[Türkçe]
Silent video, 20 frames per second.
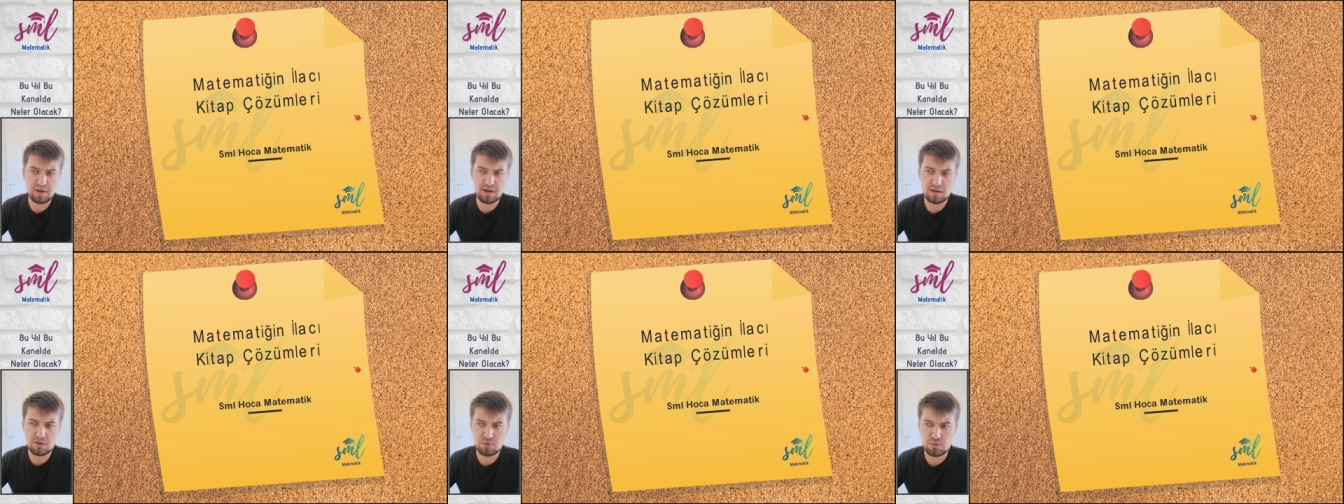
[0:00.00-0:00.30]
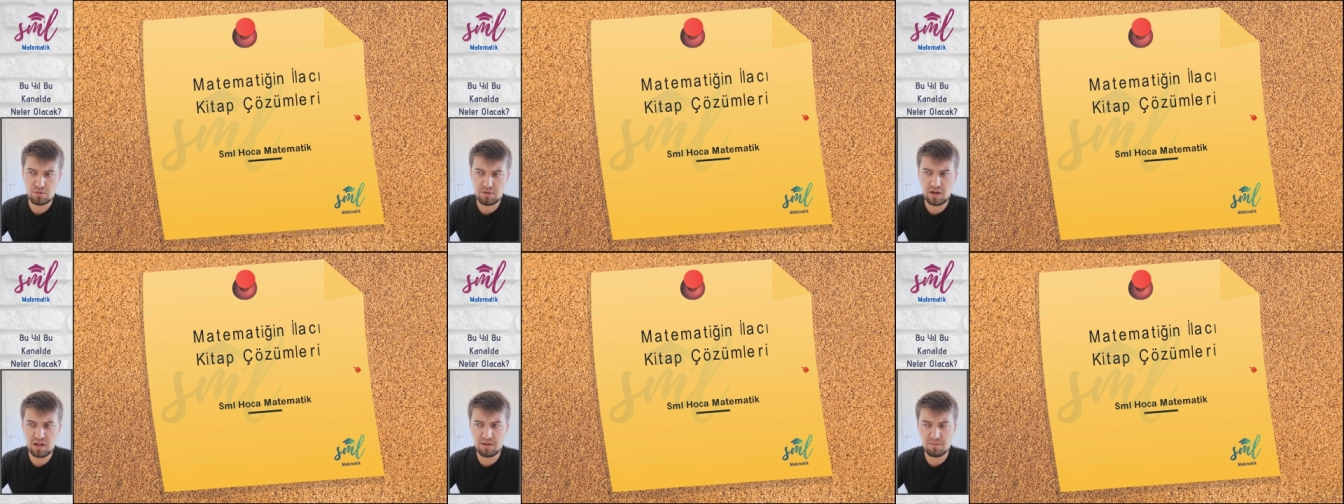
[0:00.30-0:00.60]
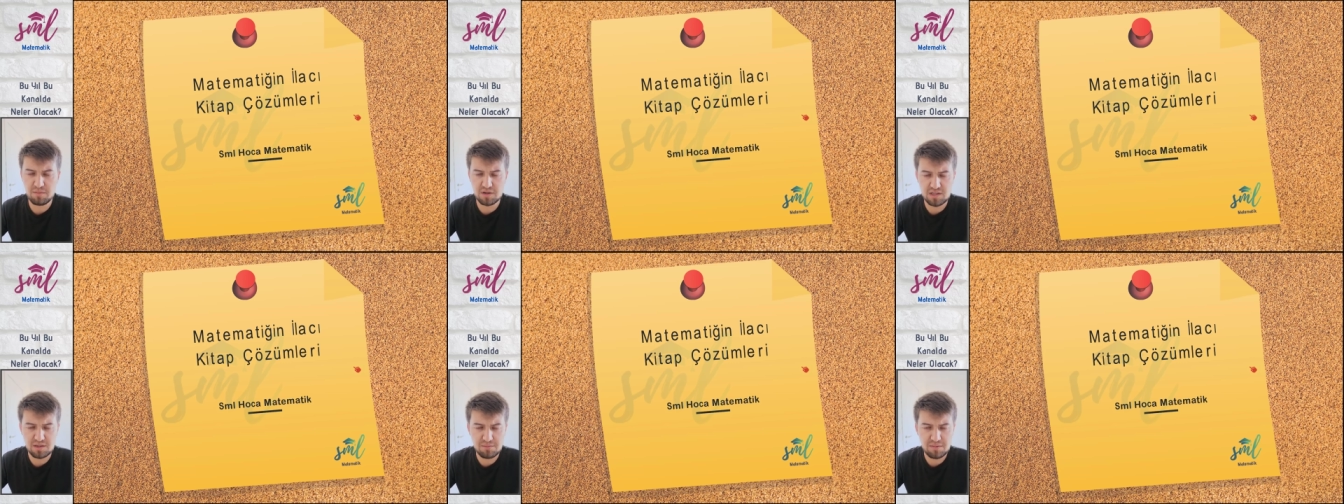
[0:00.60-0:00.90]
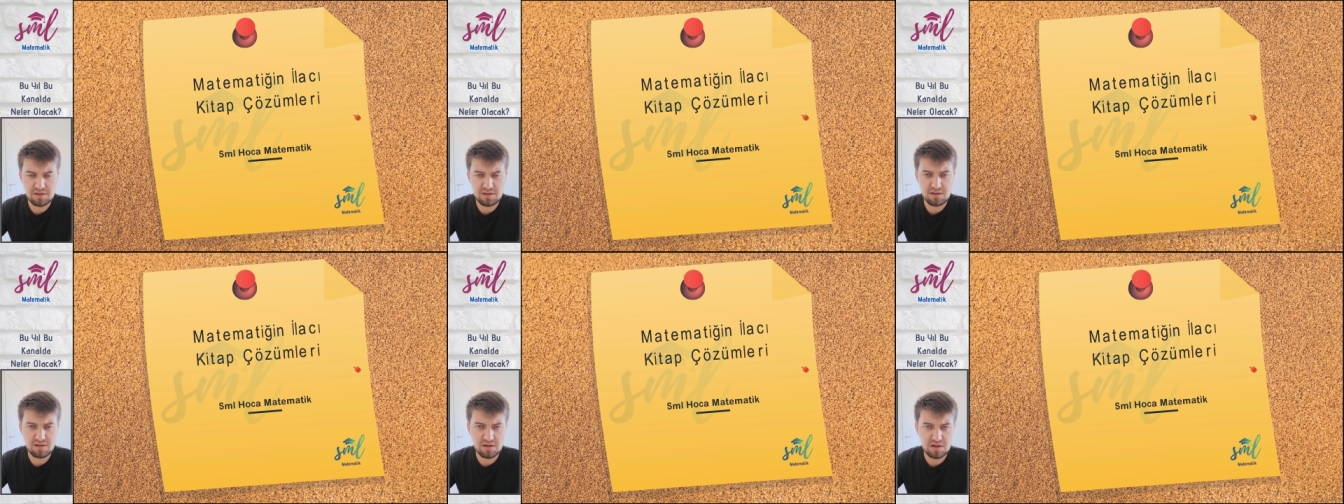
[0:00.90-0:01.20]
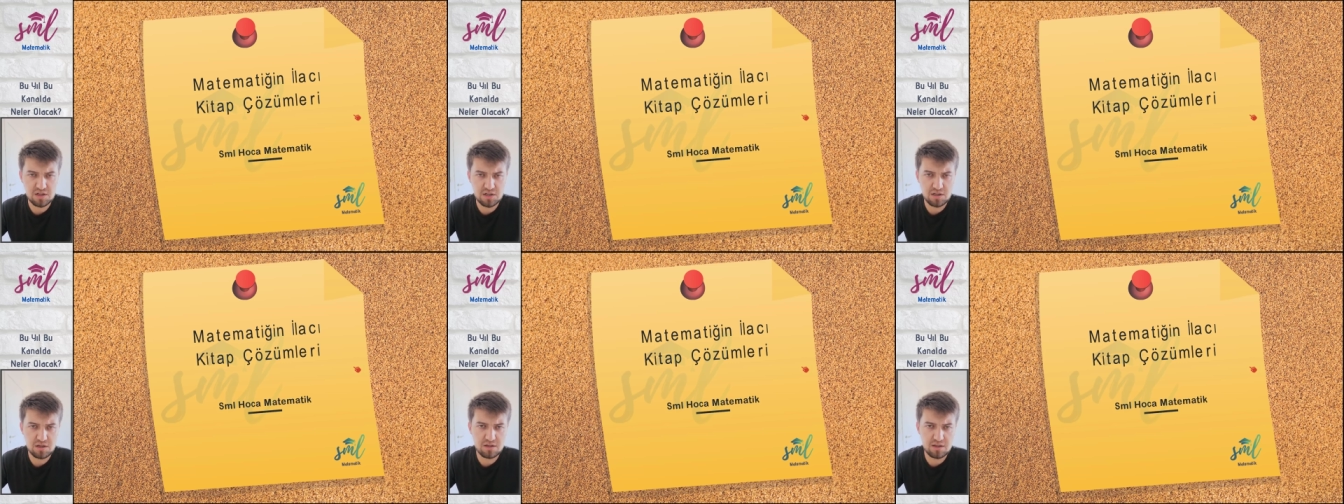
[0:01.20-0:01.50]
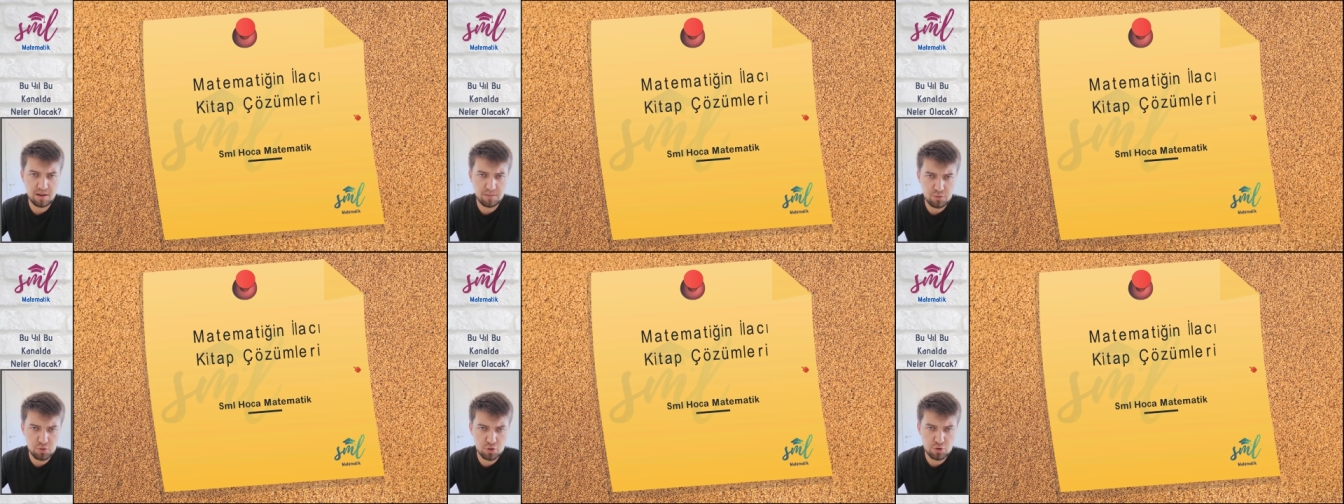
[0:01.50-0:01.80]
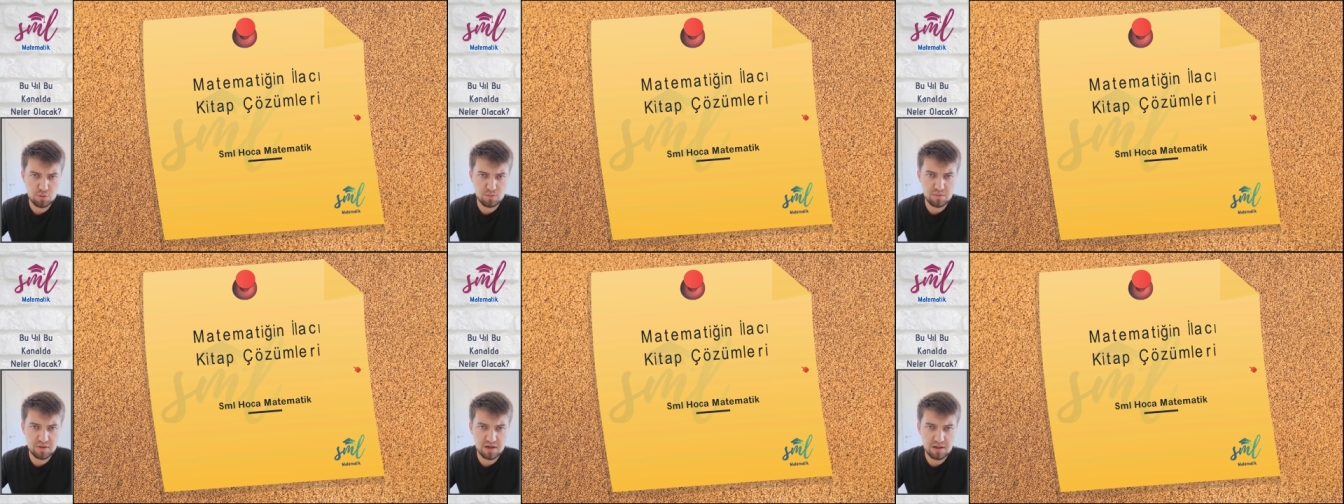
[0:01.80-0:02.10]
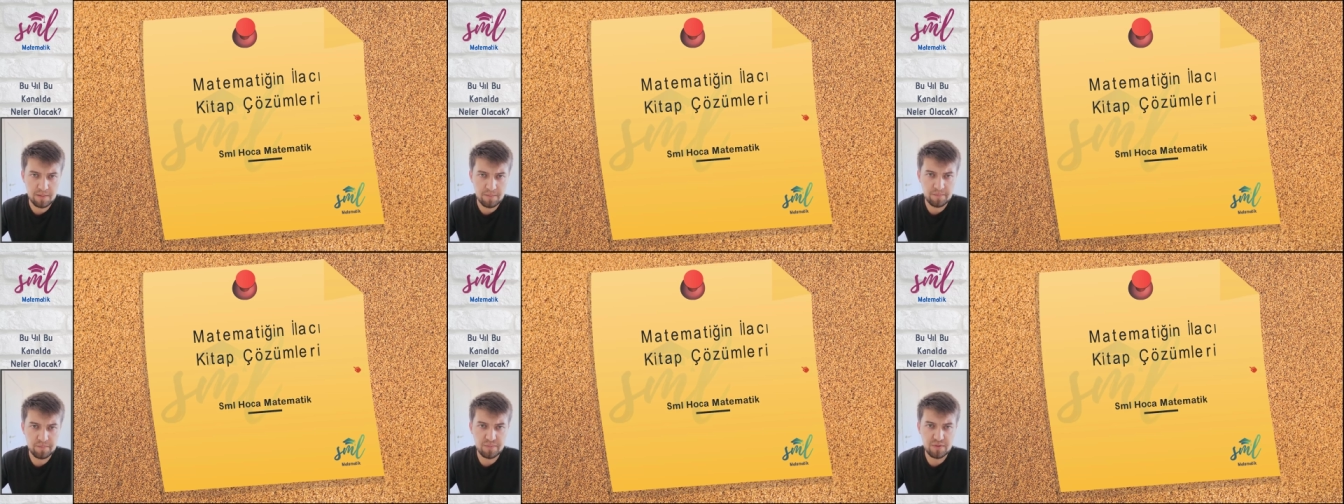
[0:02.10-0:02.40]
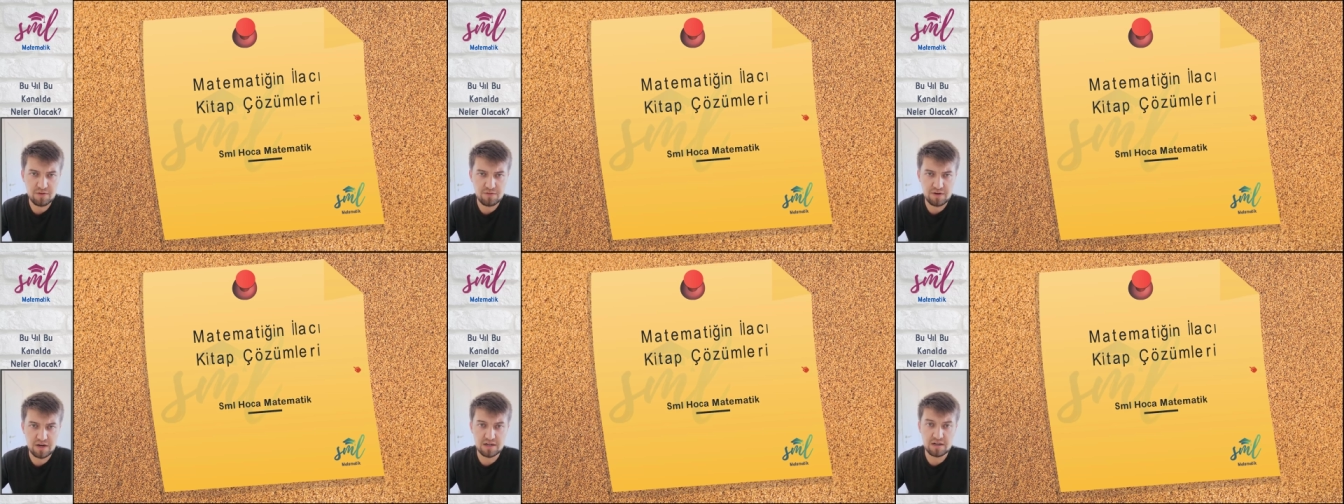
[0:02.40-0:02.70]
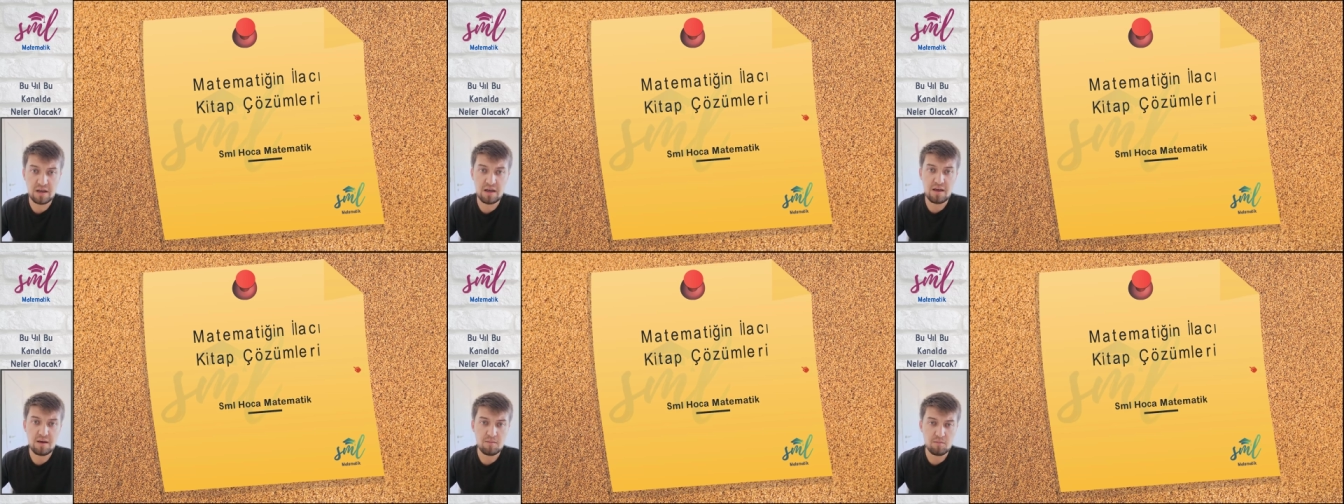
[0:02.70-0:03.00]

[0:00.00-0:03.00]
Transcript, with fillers: bankası olarak Matematik ilacı kitap çözümleri var.